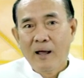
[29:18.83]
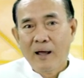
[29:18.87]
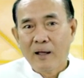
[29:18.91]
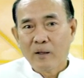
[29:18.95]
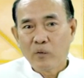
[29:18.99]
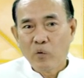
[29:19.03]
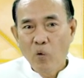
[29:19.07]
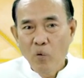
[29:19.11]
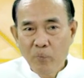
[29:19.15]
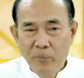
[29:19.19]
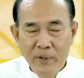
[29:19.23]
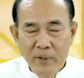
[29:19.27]

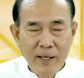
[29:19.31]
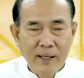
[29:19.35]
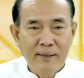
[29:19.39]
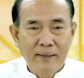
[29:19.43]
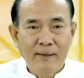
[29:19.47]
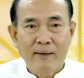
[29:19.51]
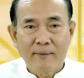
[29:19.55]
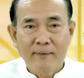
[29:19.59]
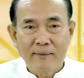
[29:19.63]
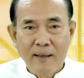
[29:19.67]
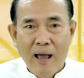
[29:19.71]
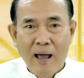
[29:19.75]
ทูบเทียน
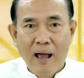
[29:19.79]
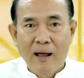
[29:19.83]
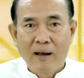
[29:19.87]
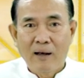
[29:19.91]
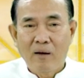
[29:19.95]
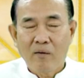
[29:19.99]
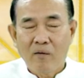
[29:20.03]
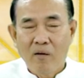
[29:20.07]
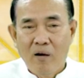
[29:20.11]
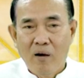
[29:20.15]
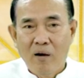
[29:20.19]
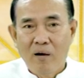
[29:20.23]
ต่างๆ
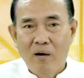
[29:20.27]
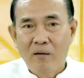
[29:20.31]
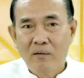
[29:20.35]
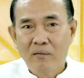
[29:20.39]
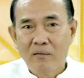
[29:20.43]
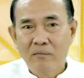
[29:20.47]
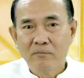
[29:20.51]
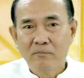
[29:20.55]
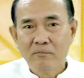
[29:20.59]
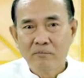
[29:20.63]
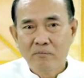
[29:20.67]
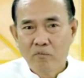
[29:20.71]
แล้วก็
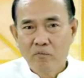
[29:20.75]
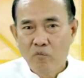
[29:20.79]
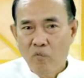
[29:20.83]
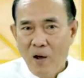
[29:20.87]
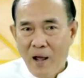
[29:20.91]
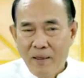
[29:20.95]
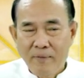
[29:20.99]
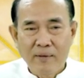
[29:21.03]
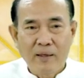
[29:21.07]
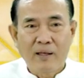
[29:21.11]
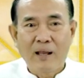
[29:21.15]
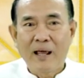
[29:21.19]
ไหว้
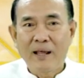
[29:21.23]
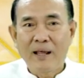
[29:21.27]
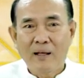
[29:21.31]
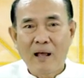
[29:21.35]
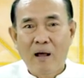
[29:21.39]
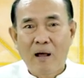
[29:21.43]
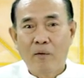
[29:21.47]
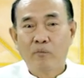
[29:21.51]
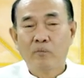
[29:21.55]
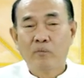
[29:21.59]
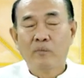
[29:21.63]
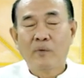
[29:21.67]
เสร็จให้
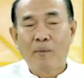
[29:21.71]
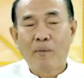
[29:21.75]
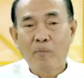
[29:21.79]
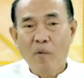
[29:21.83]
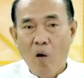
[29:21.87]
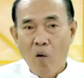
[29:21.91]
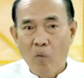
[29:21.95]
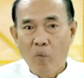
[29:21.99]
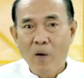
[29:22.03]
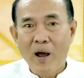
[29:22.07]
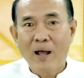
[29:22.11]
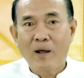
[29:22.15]
นำข
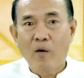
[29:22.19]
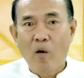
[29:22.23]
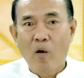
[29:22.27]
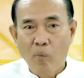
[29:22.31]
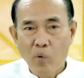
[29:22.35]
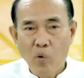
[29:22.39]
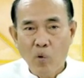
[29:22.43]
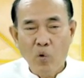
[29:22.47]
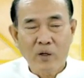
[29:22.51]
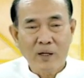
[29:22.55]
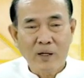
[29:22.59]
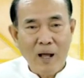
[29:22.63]
องไหว้ของม
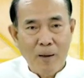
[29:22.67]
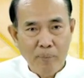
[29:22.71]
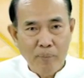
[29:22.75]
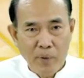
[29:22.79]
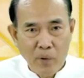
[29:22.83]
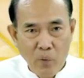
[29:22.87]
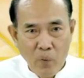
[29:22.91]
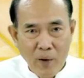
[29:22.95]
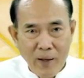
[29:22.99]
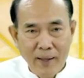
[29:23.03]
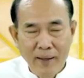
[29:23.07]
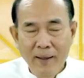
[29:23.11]
งคลกลับไป
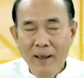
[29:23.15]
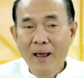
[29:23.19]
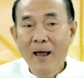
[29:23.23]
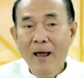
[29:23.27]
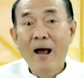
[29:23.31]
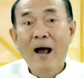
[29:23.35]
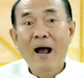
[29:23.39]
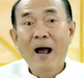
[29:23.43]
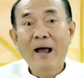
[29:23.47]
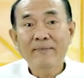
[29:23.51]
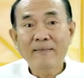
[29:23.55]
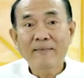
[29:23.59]
ด้วย
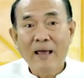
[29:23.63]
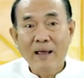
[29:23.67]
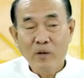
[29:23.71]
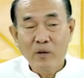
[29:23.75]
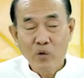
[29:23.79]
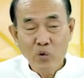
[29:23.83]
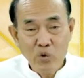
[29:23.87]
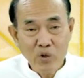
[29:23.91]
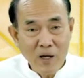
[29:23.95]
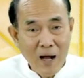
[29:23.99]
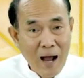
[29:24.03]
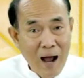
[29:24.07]
ให้แต่ง
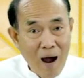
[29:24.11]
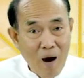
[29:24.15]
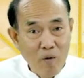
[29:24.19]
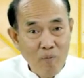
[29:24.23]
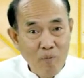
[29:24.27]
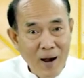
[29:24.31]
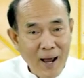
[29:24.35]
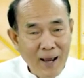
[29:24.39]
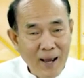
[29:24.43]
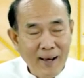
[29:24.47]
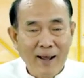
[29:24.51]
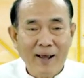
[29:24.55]
ชุดขาว
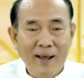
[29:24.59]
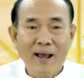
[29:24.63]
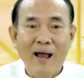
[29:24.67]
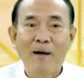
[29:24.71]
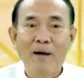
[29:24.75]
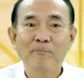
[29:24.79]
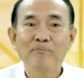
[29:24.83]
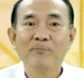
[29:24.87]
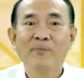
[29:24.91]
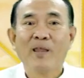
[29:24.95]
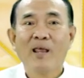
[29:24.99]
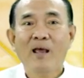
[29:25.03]
มานะครับ